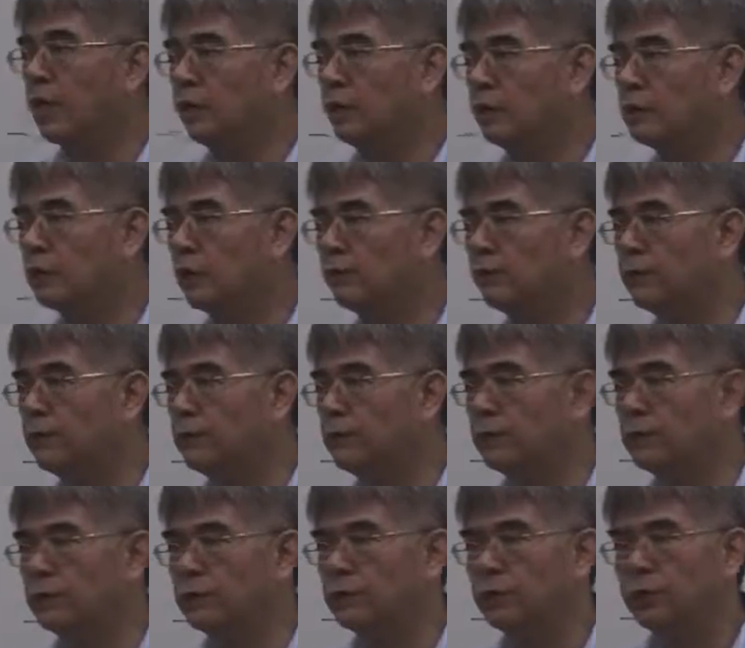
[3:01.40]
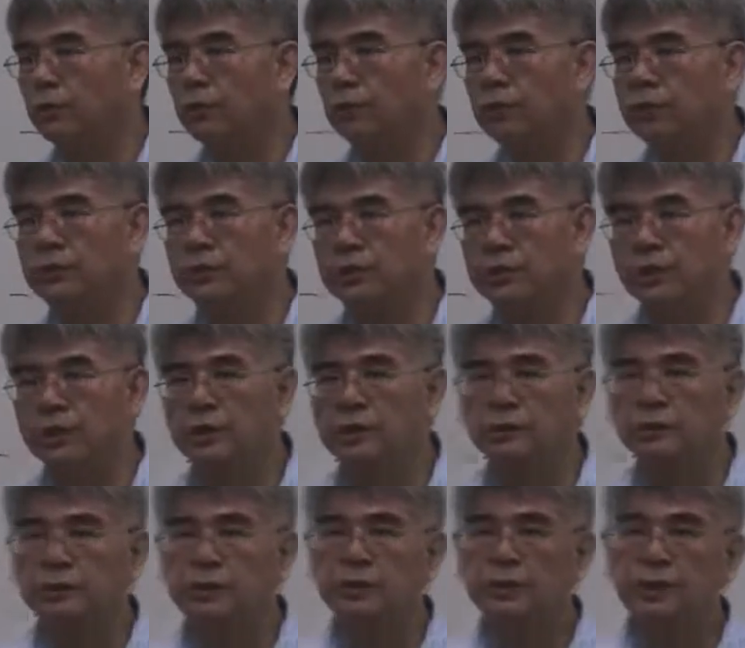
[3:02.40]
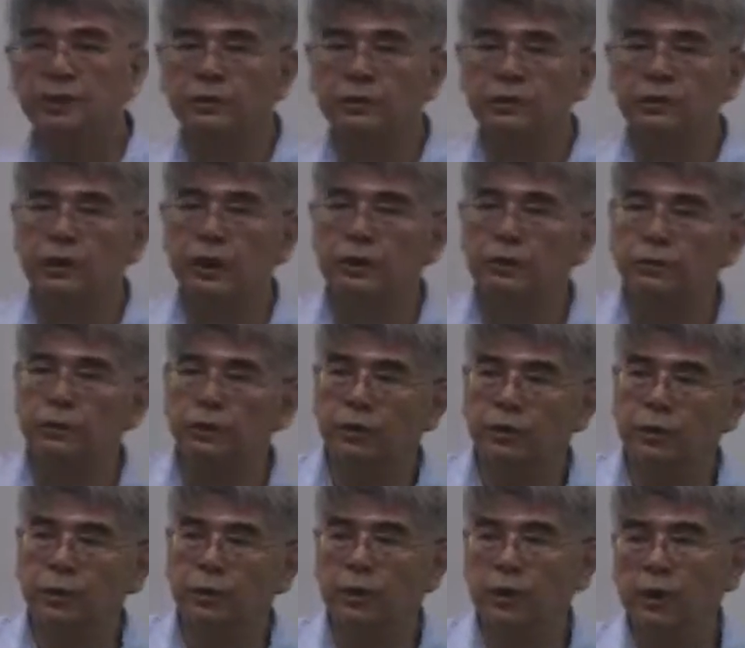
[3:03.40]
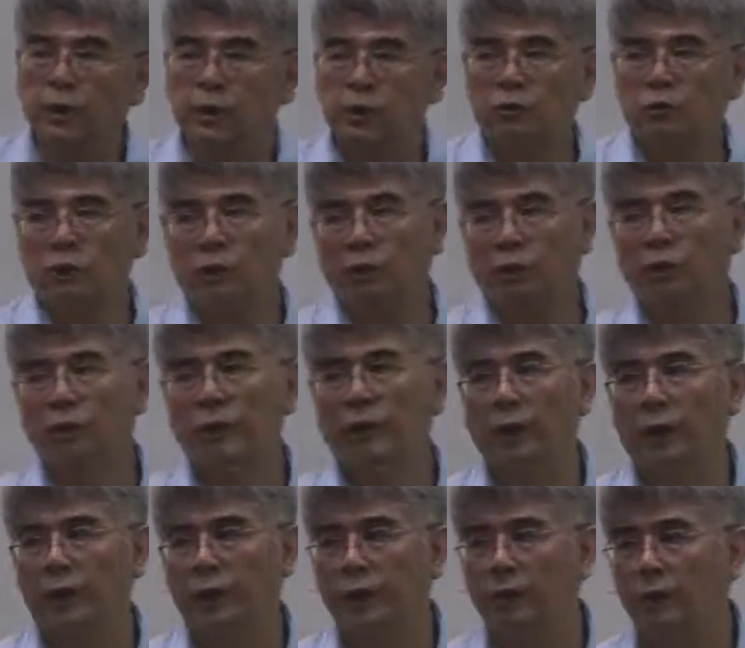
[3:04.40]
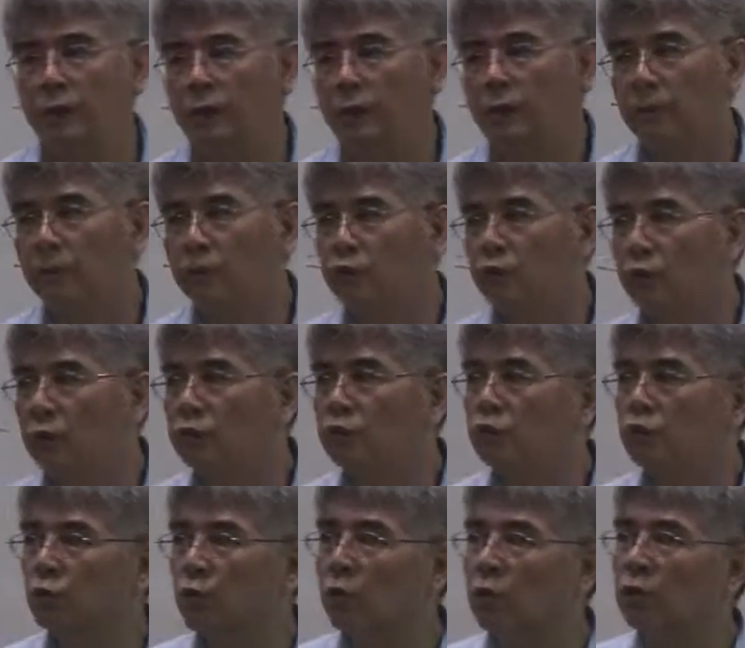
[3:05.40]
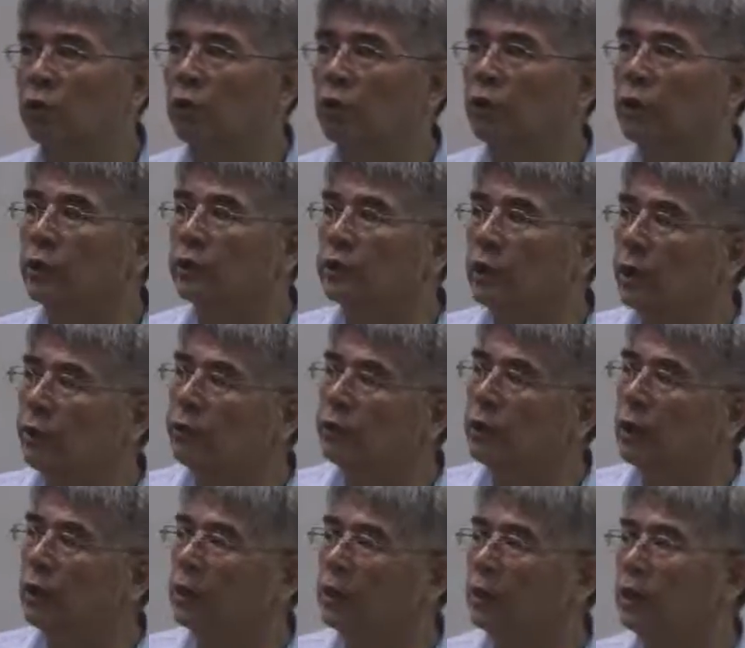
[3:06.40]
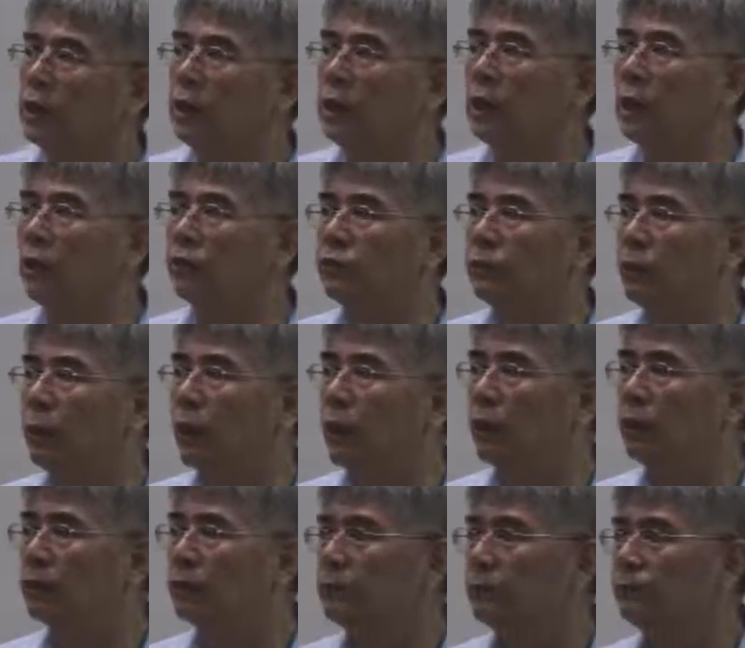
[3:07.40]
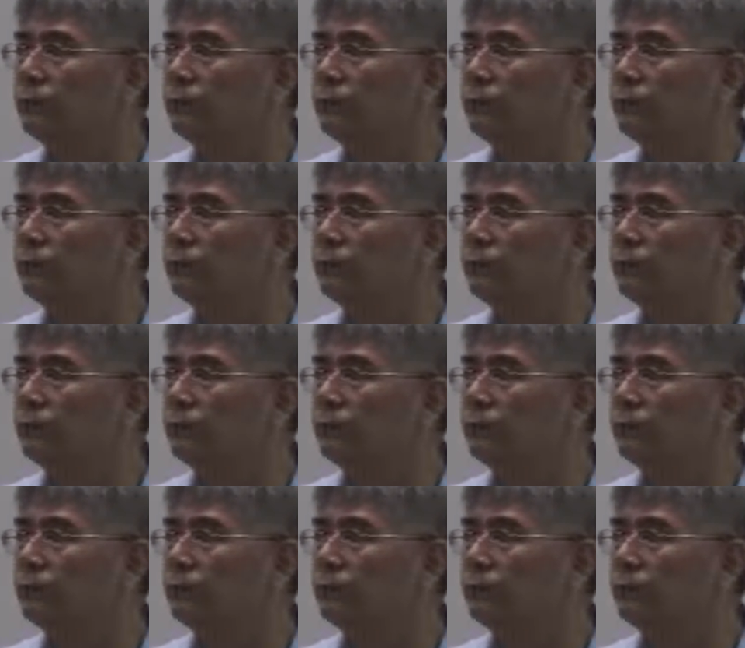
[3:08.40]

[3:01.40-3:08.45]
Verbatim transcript: 残余项分析里头的四个基本假设当中的最后那一个。我们说所有的残余项一定要怎么样？